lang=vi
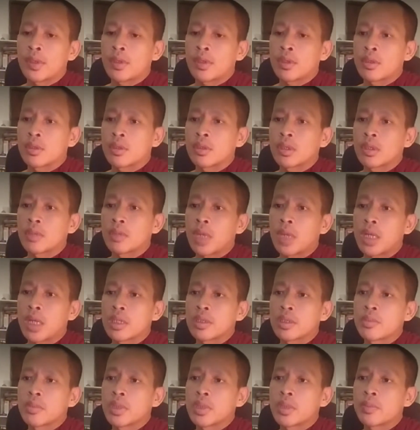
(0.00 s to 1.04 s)
chẳng bàn
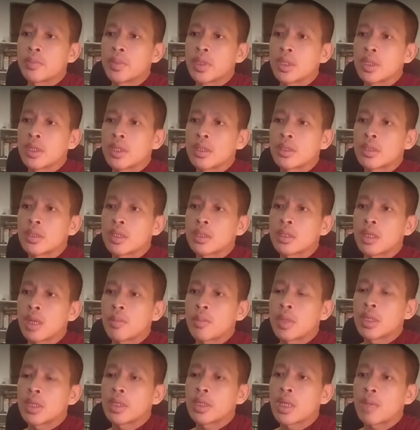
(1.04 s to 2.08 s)
trên miền vị kênh dây thả
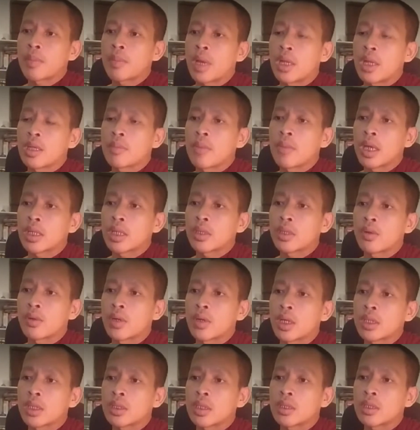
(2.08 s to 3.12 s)
bờ nẹ và để bạt
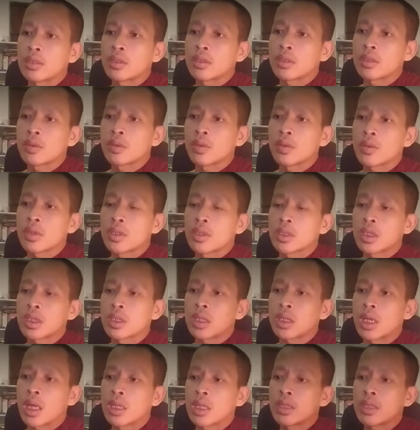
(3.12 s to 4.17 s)
thó trâu thư tục nâng chặt thả
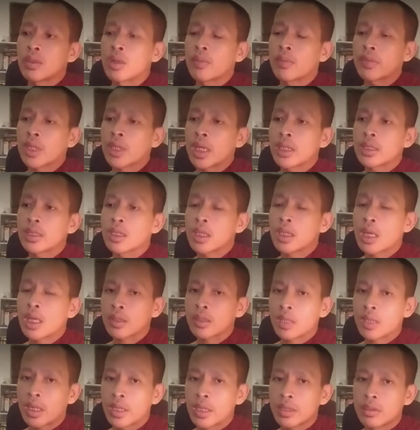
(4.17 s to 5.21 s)
anh ngọp sai nâng khăn
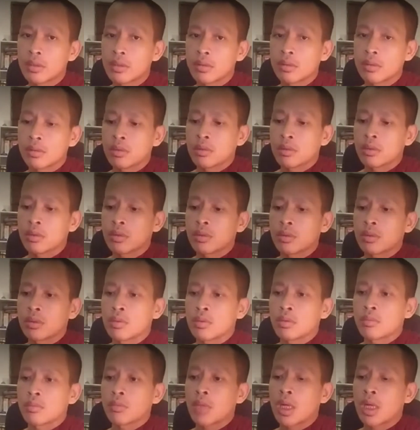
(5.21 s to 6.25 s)
sai
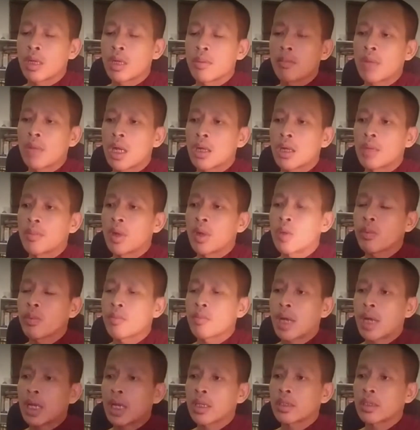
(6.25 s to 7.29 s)
bà cầm oi bờ
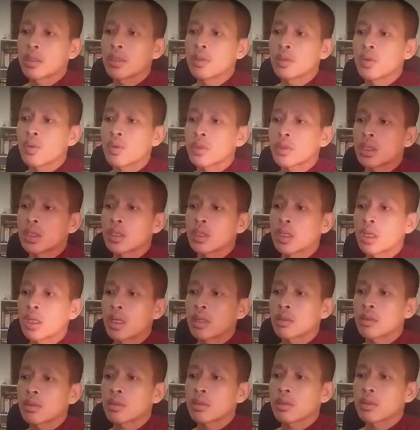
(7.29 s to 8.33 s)
má đấy thư tục chặt thả
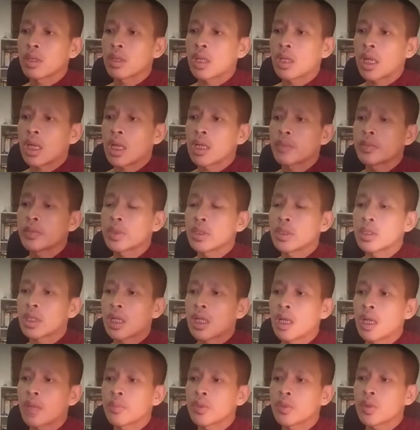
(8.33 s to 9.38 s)
đừng hàm trên đừng
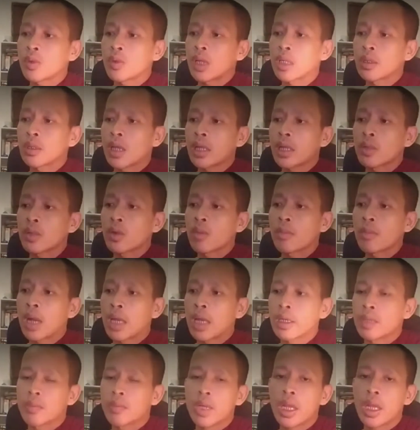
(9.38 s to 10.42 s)
hàm chốt anh có anh ngọp bà
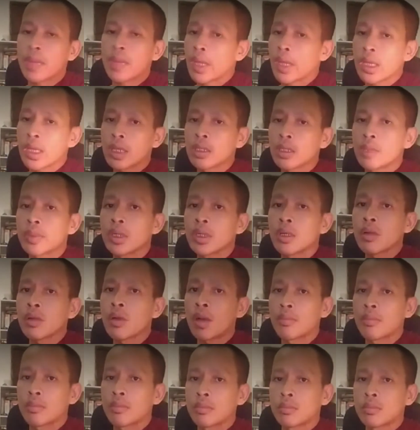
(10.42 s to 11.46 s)
này mà ngay cần tập rừng
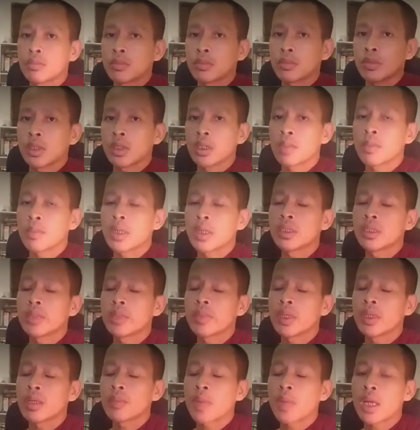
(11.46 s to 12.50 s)
ngọp nó bờ dây
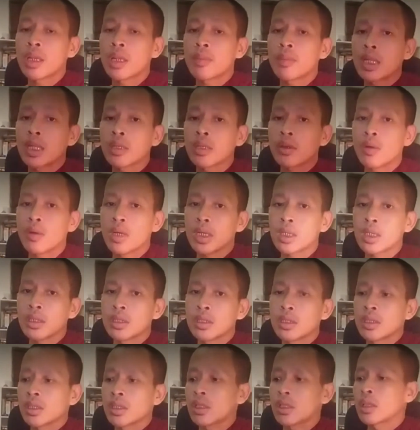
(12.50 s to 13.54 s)
rừng bạn này bạt thó nữa
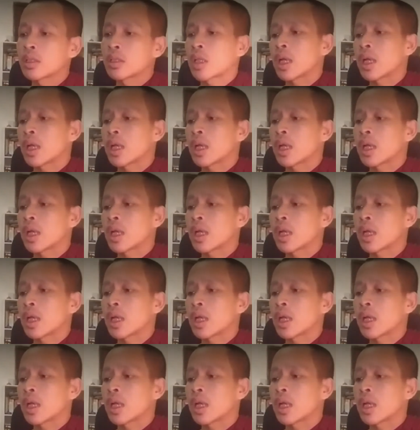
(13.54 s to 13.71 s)
cất hai